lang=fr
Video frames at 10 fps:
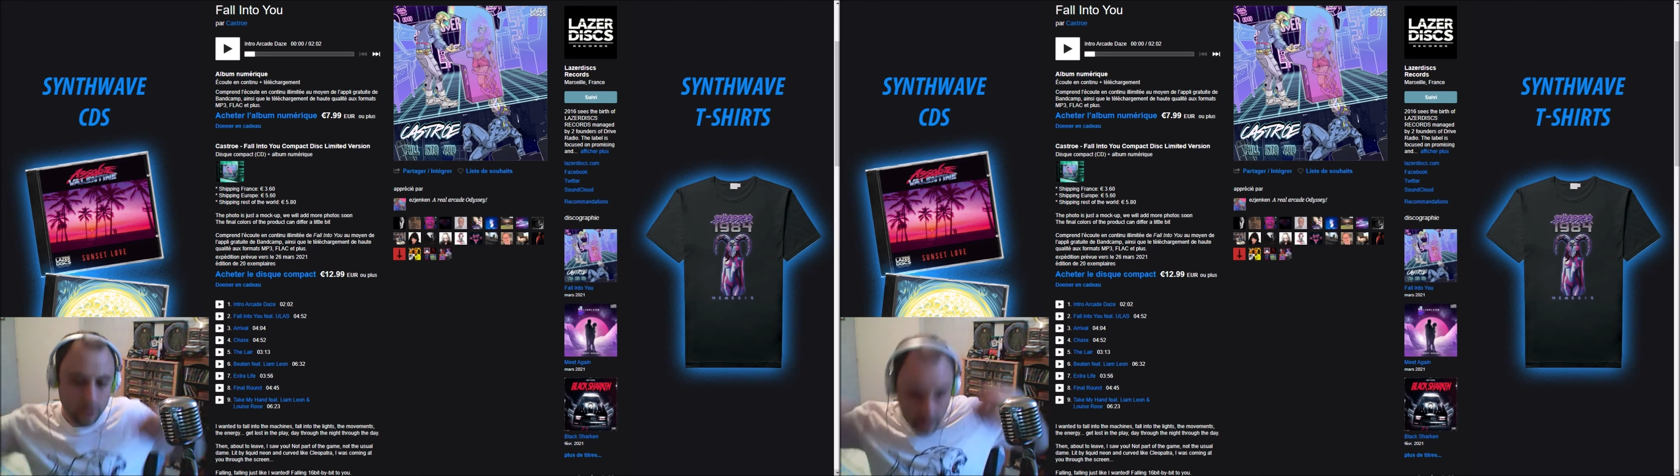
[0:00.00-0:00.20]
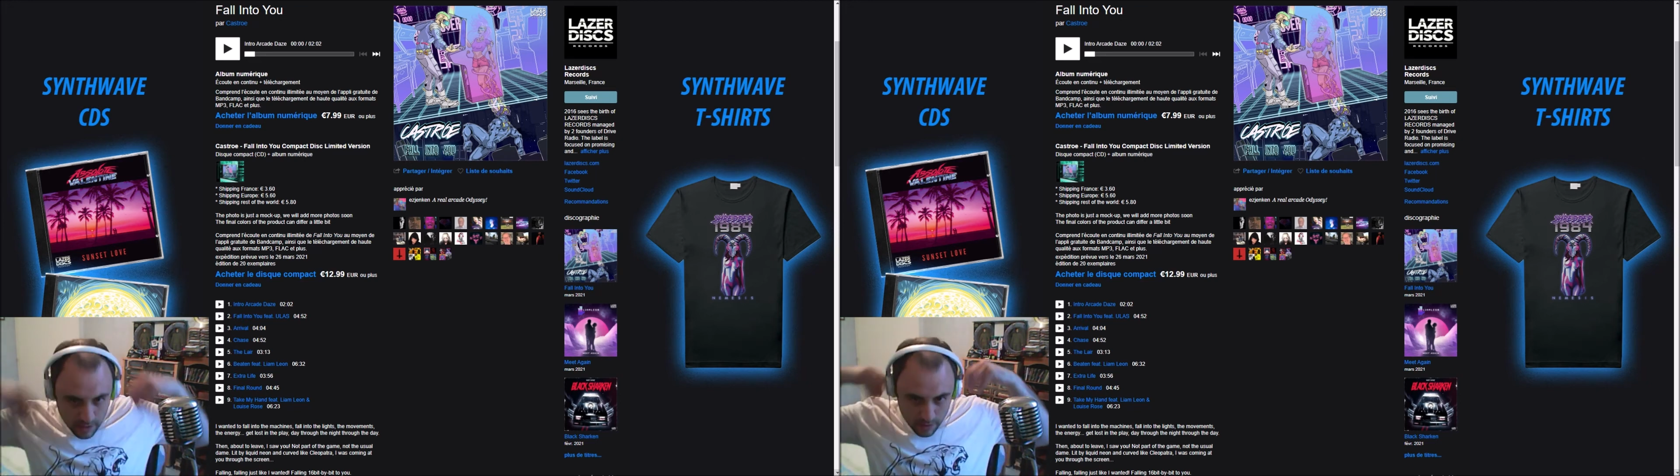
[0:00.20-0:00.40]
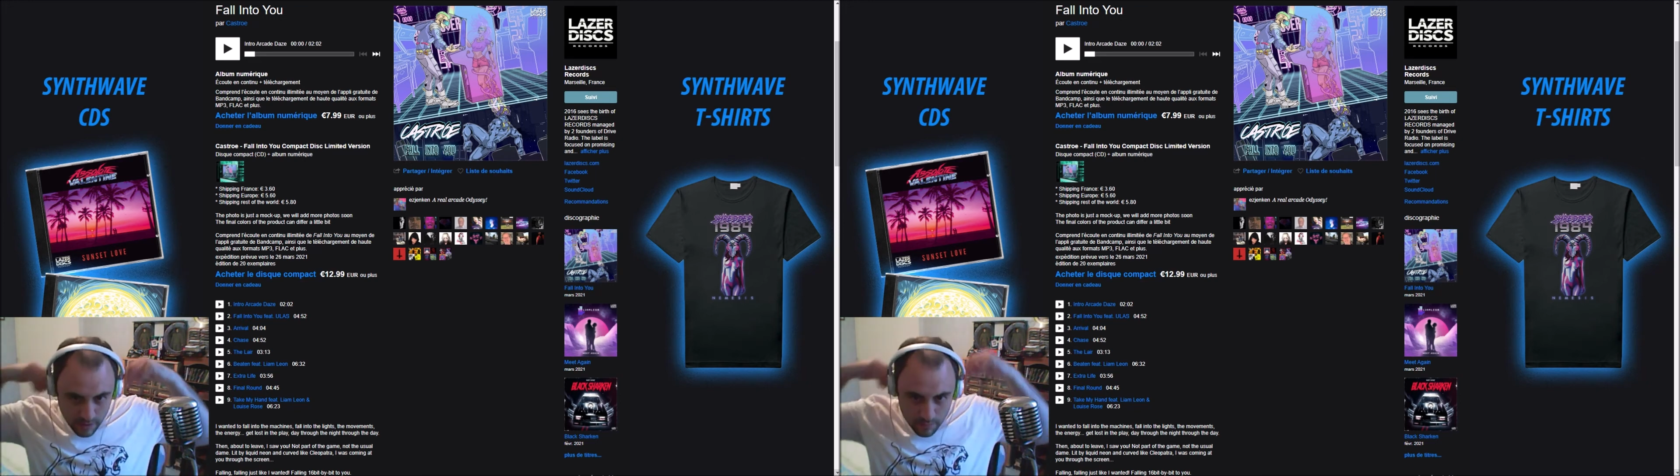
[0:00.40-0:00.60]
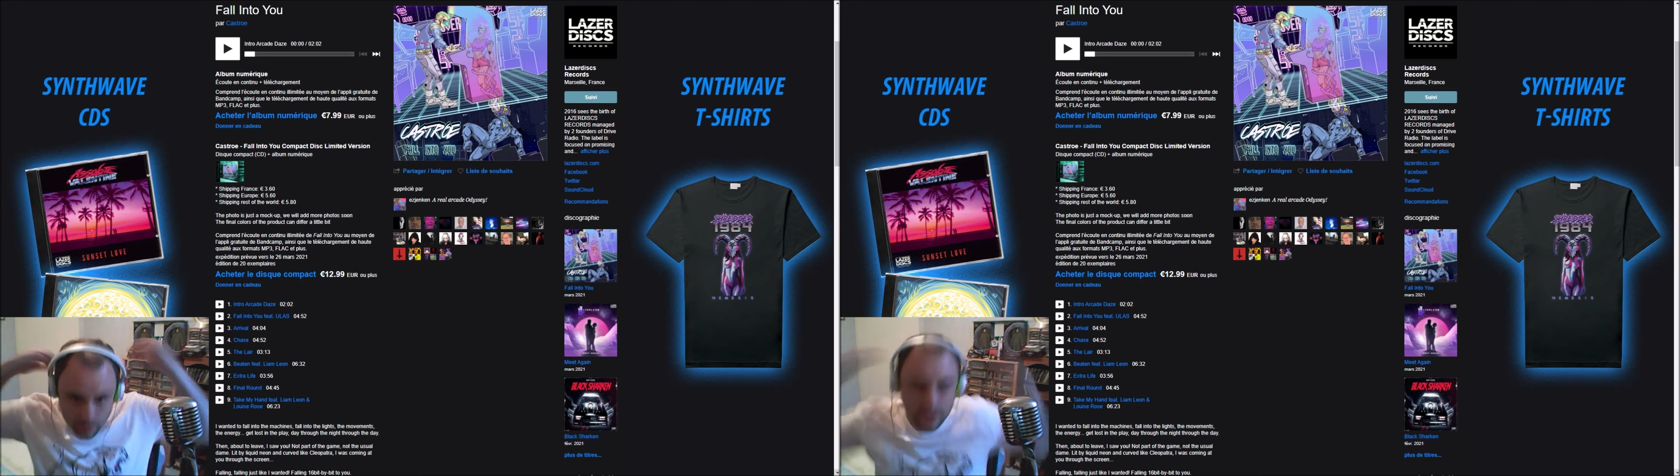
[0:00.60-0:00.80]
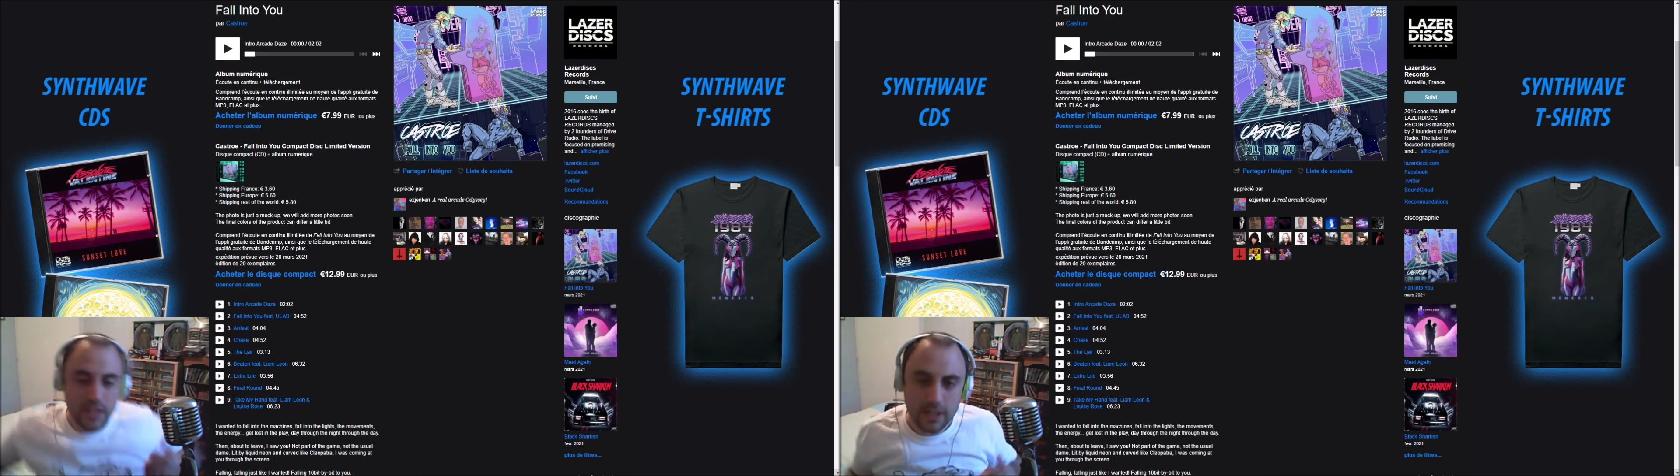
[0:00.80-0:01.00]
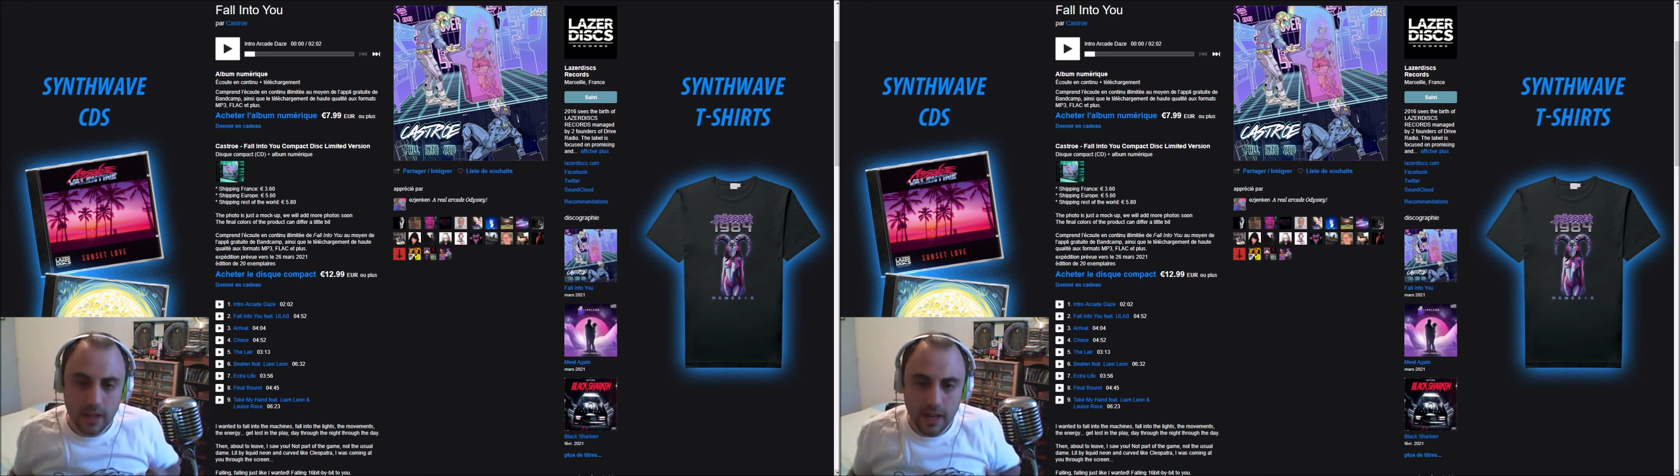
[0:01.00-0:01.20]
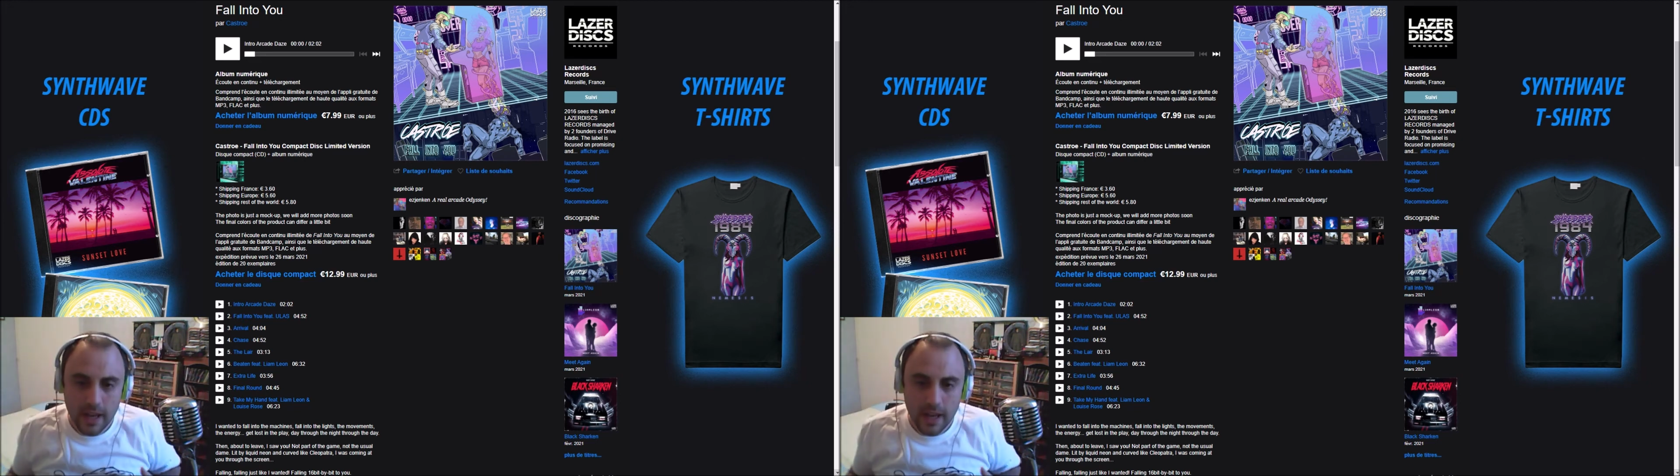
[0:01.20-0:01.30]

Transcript: de la, de la musique,